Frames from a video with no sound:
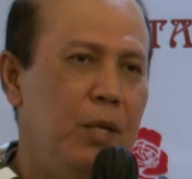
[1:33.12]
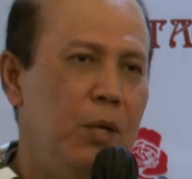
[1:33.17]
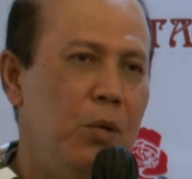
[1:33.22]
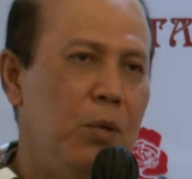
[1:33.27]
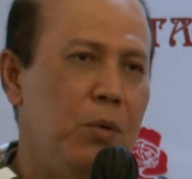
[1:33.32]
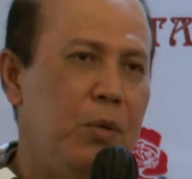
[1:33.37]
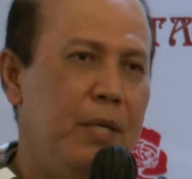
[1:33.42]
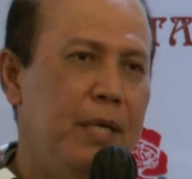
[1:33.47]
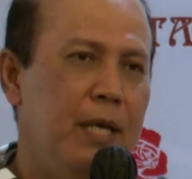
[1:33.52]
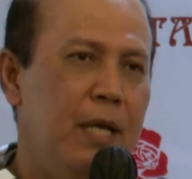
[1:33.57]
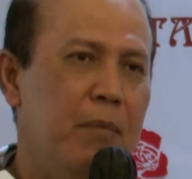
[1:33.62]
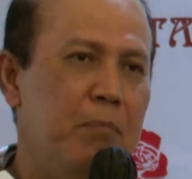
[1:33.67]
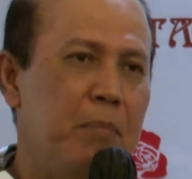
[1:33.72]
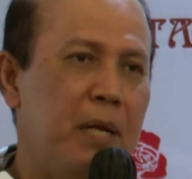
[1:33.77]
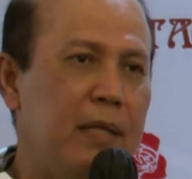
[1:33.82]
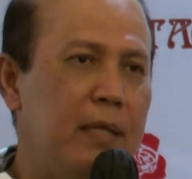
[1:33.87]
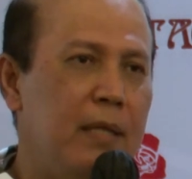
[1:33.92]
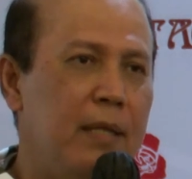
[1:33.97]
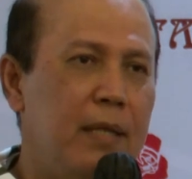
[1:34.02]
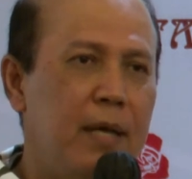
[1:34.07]
ideologi yang
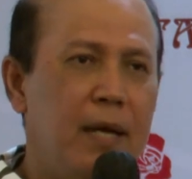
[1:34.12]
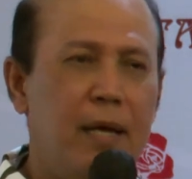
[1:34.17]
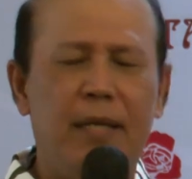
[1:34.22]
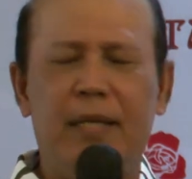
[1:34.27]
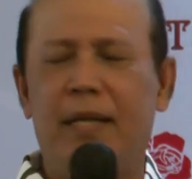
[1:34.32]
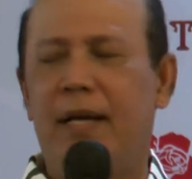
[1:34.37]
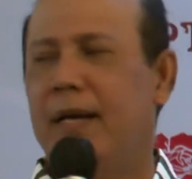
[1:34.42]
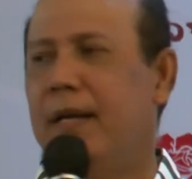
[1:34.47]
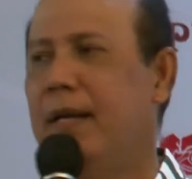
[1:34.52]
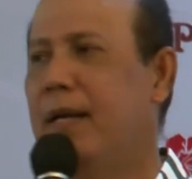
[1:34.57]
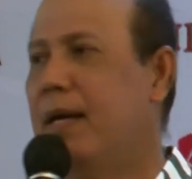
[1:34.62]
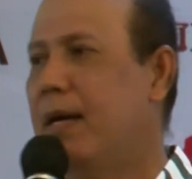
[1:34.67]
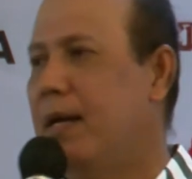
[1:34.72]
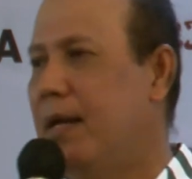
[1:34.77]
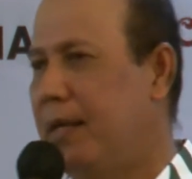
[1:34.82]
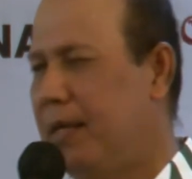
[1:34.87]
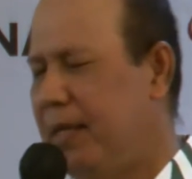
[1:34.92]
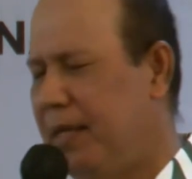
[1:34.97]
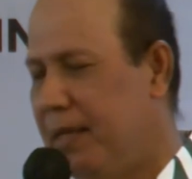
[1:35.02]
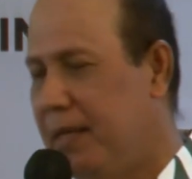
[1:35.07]
bertentangan dengan negara.